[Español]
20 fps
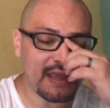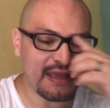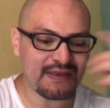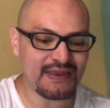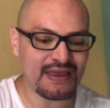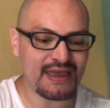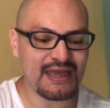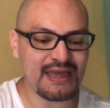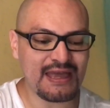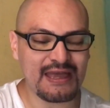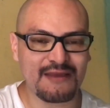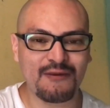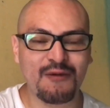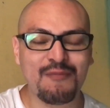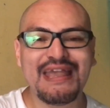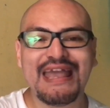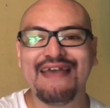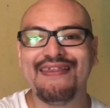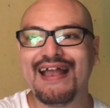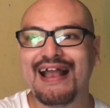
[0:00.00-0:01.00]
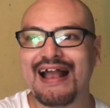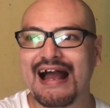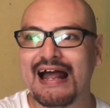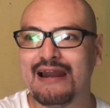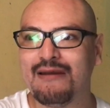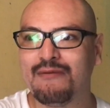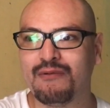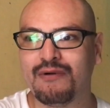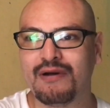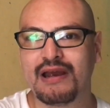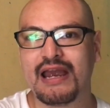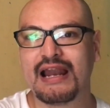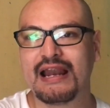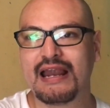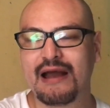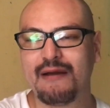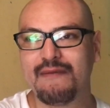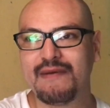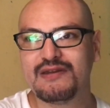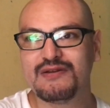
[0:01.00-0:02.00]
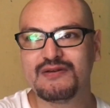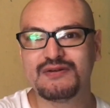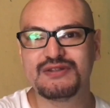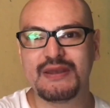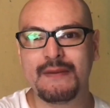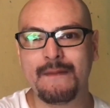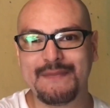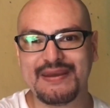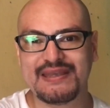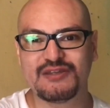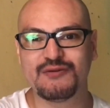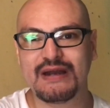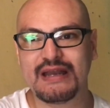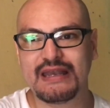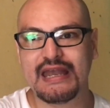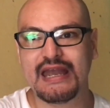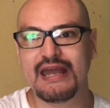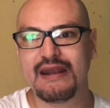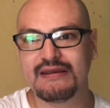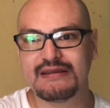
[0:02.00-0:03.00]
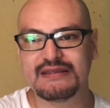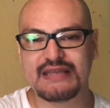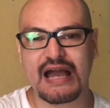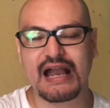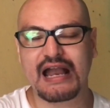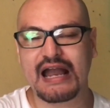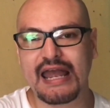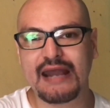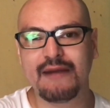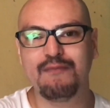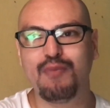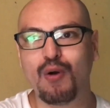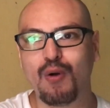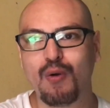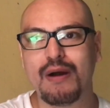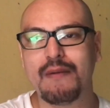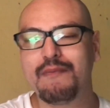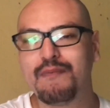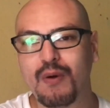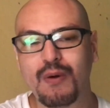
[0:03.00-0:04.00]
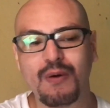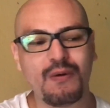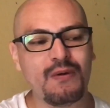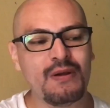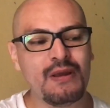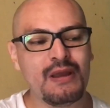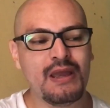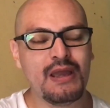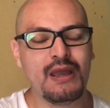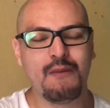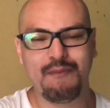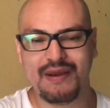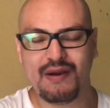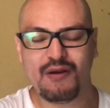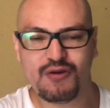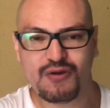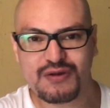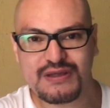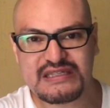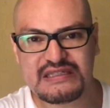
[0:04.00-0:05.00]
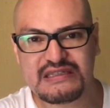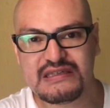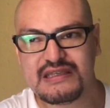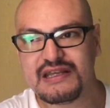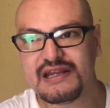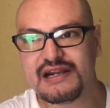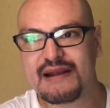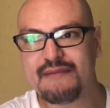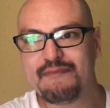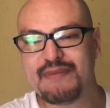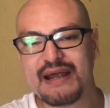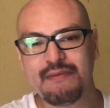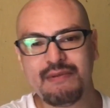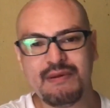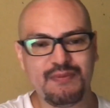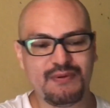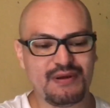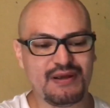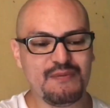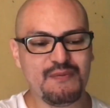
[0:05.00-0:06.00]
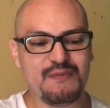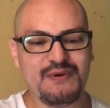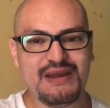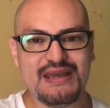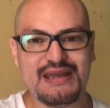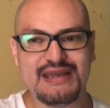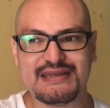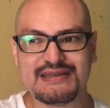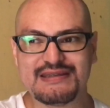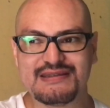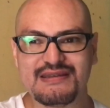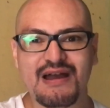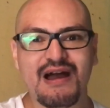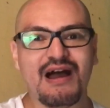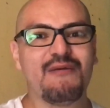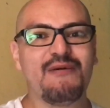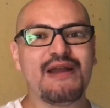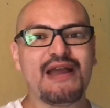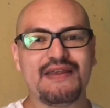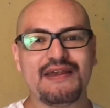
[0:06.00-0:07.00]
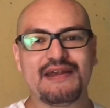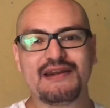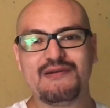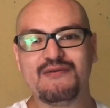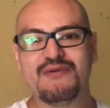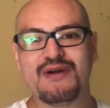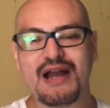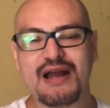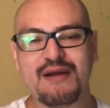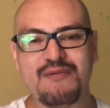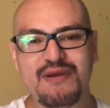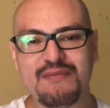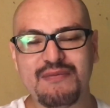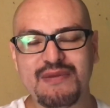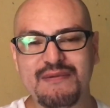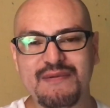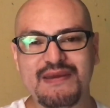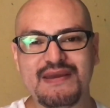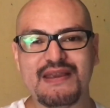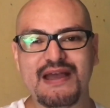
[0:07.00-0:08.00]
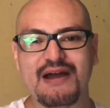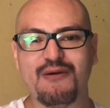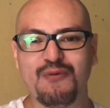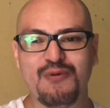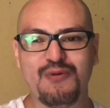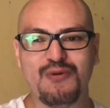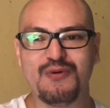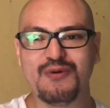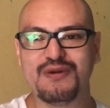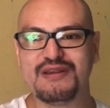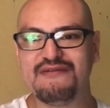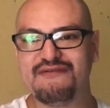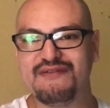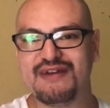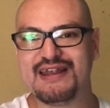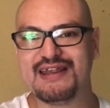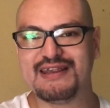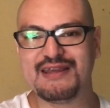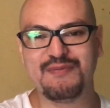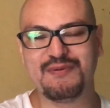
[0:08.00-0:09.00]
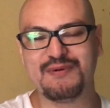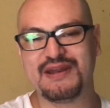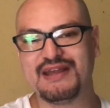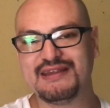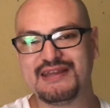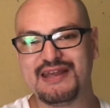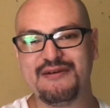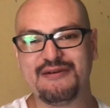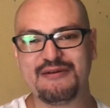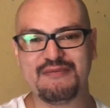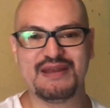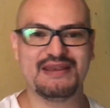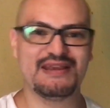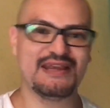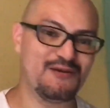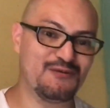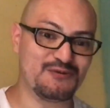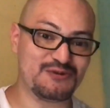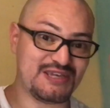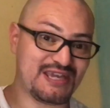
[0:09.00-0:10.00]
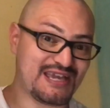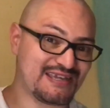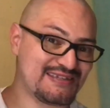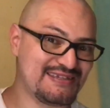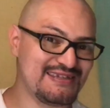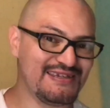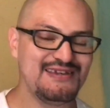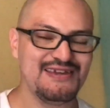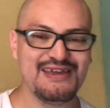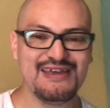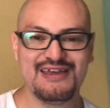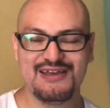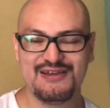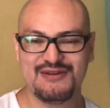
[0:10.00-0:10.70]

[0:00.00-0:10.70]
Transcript: me quedé, no me quedé calvo, el cabello se empezó a caer, a caer poco a poco, pero yo decidí raparme porque pues ah, voy a darle un cambio a mi vida, un look diferente porque anteriormente lucía así,